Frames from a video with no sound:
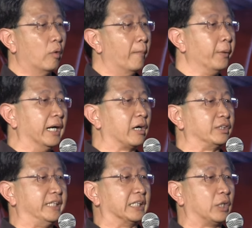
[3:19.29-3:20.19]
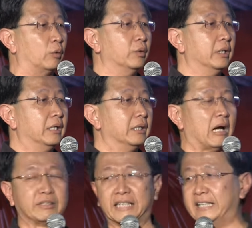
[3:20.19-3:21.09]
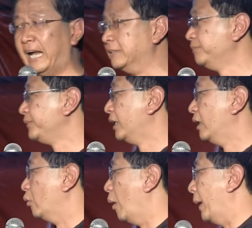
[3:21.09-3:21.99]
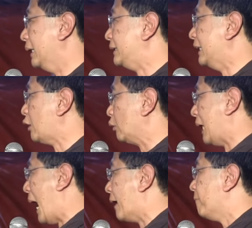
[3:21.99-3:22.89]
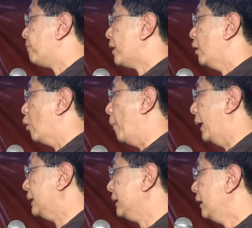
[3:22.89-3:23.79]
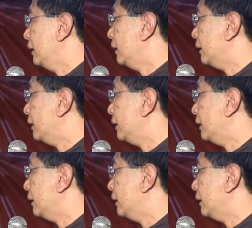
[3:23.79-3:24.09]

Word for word: 我们不能够接受。到今天，我们行动党，我们